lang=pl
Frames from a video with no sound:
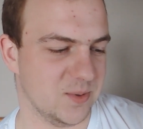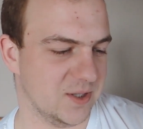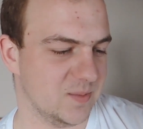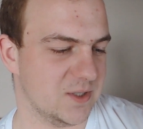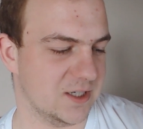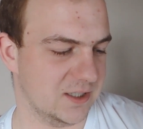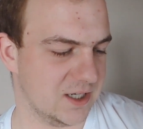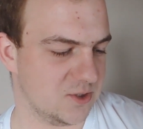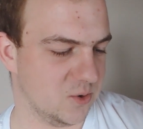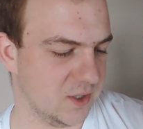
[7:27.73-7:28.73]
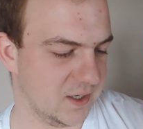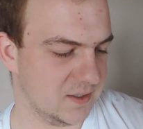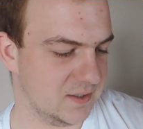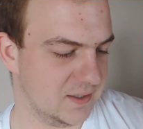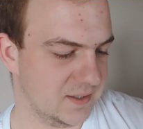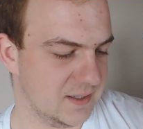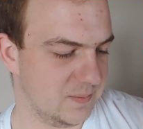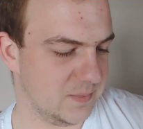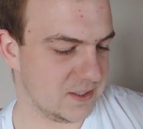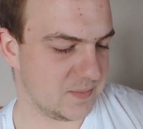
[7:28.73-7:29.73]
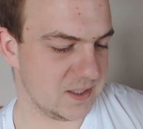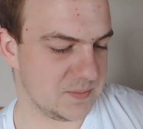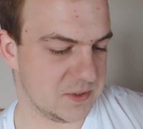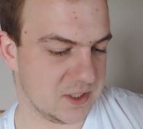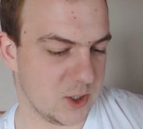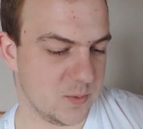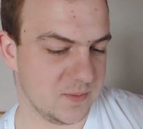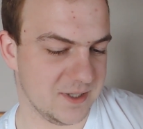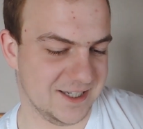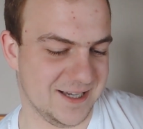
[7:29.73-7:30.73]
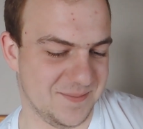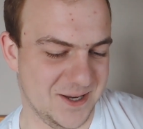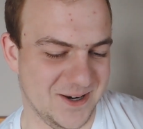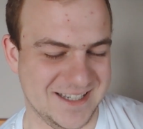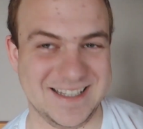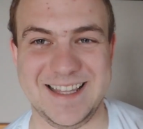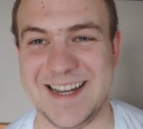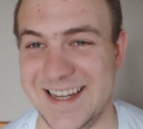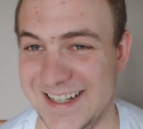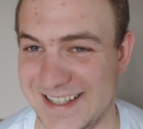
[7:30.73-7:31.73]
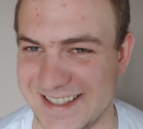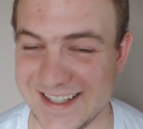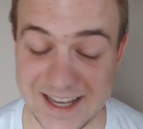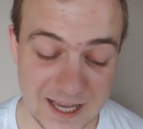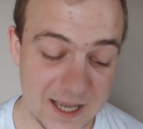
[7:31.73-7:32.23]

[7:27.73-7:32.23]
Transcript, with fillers: Nie będę przeklinać Julia. Bez pani z polskiego by mnie zabiła za taki list.